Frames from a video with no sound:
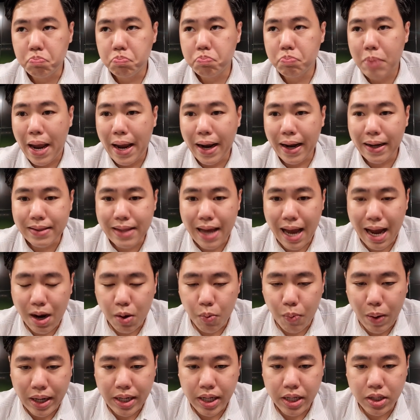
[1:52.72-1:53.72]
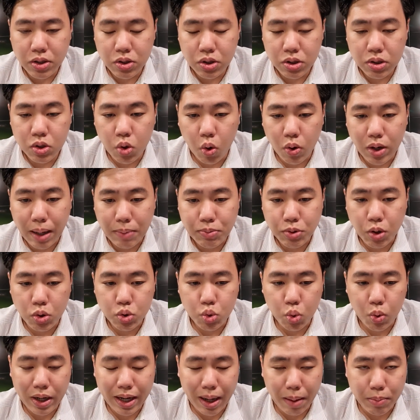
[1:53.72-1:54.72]
แม้กระทั่งวันที่โดนนำสองศู
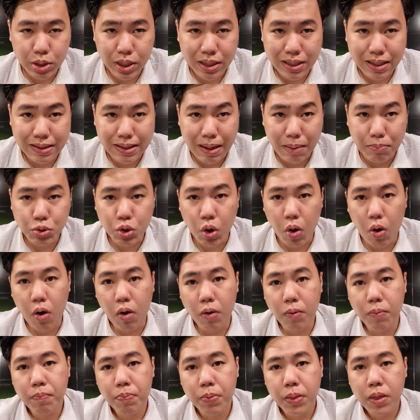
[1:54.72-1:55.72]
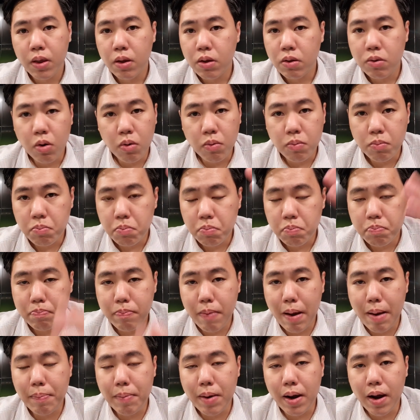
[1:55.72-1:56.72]
นย์แล้วกลับมาชนะสามสอง
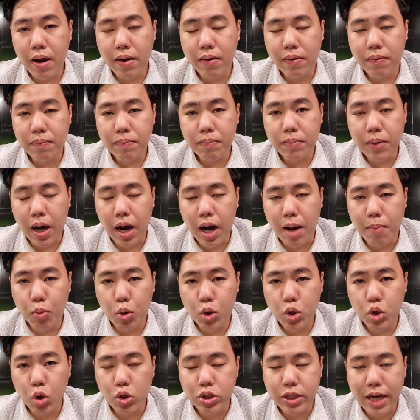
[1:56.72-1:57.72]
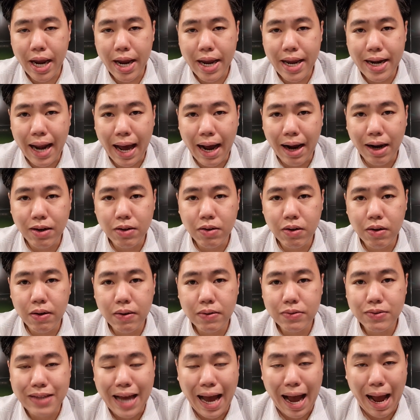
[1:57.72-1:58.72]
เป๊ปมูรินโญ่ใช้หลัง
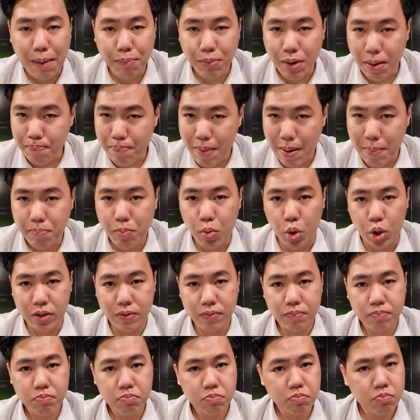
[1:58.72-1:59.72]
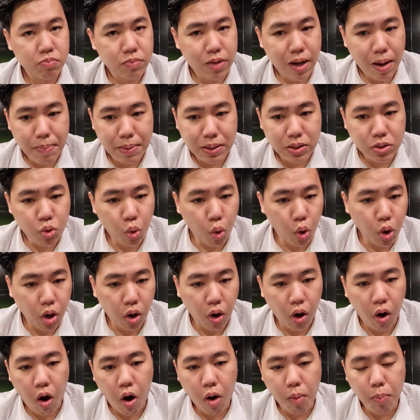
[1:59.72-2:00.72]
3 กับเป๊ปหมด แล้วมันโดนค
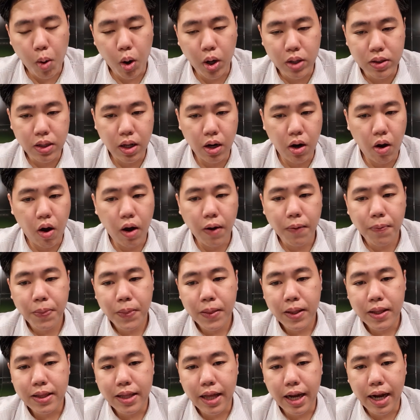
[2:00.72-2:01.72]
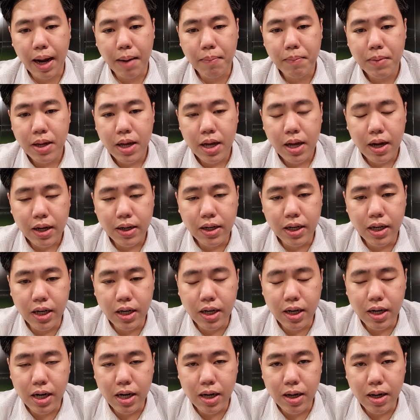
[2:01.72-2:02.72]
ลองบอลตลอดนะครับคือ
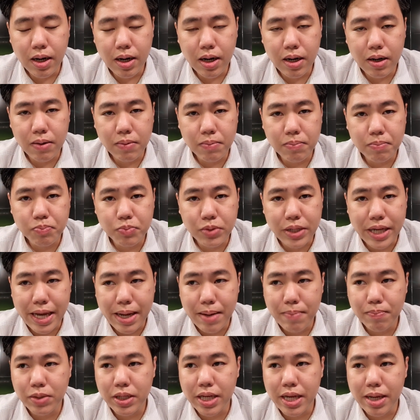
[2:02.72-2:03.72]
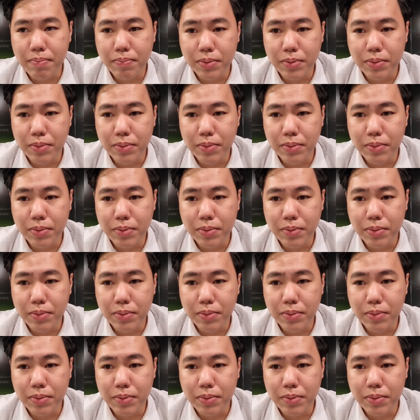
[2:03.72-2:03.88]
ทีมทีม